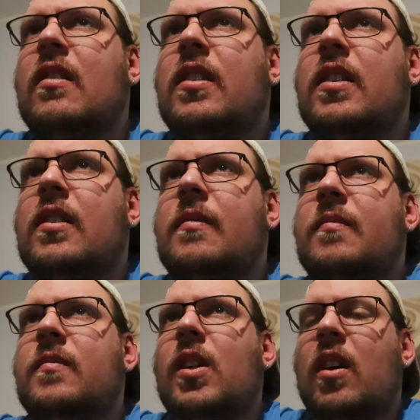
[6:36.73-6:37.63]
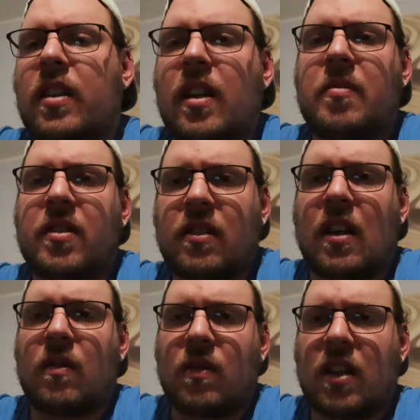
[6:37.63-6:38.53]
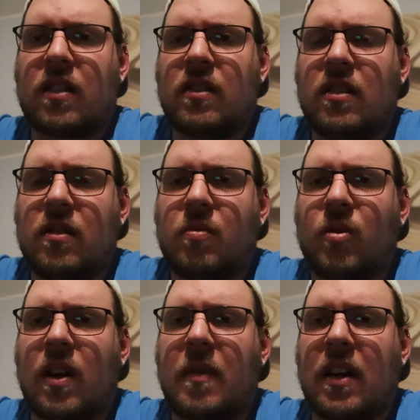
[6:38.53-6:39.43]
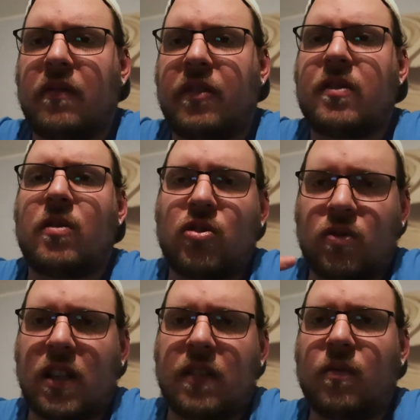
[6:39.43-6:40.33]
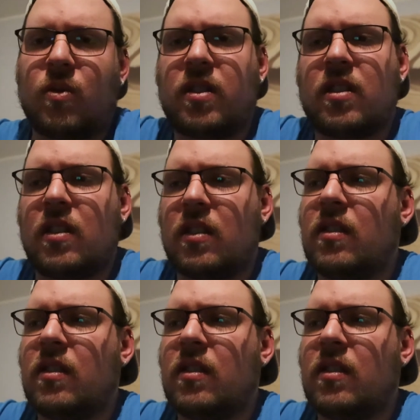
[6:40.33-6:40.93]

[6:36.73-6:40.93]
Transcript: Ähm, ja, dann habe ich nach und nach die, die Programme angefangen zu löschen und dann wurde ich äh,